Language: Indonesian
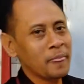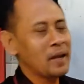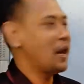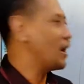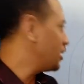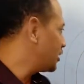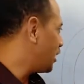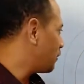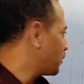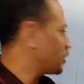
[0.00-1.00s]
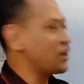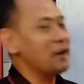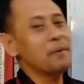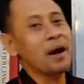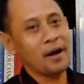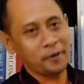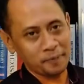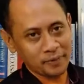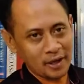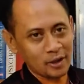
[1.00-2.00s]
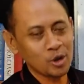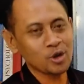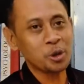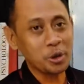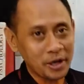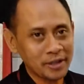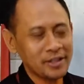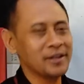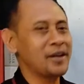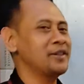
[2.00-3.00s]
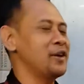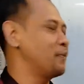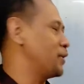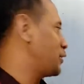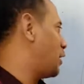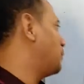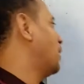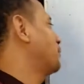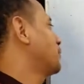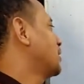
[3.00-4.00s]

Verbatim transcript: langit yang pertama atau surga tingkat yang pertama.